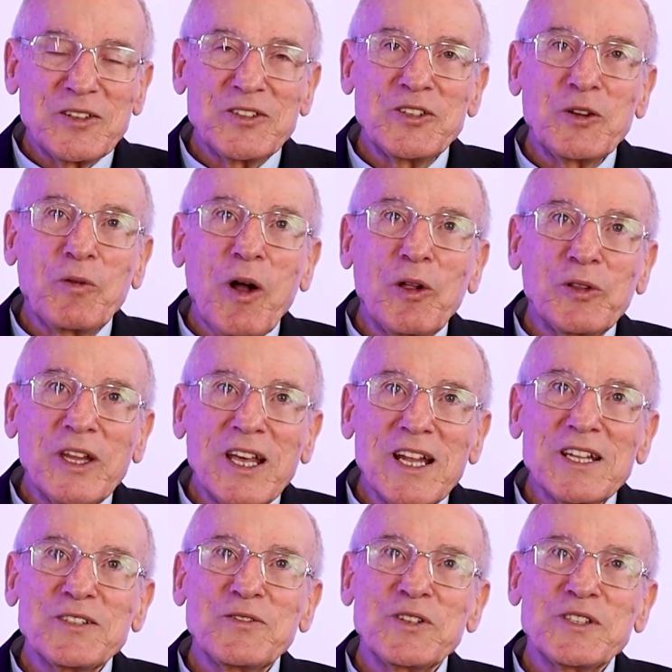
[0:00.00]
De qual
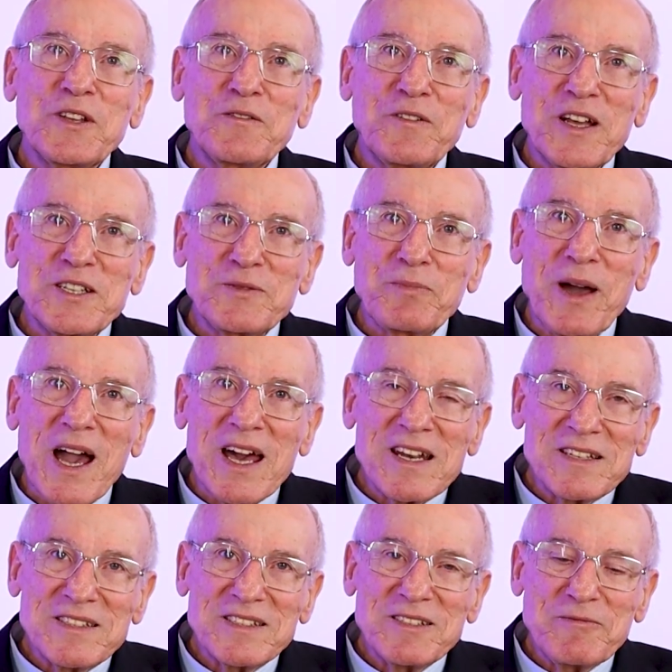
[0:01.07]
delas você faz
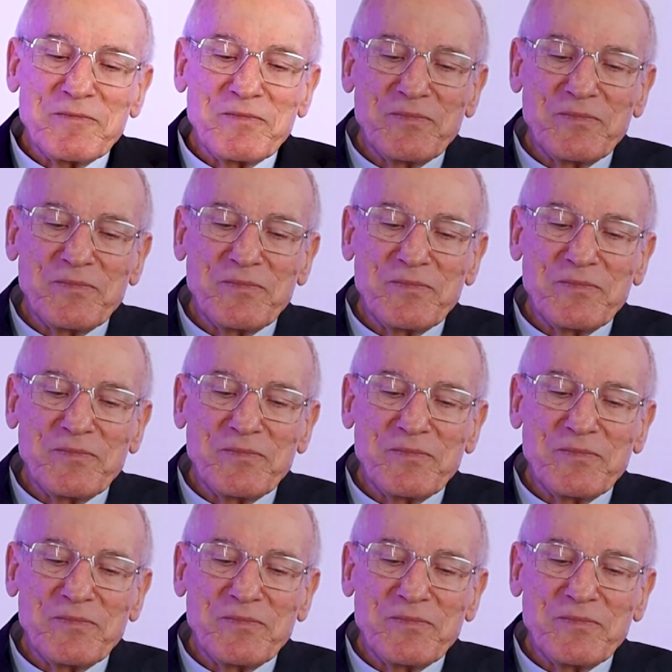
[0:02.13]
parte?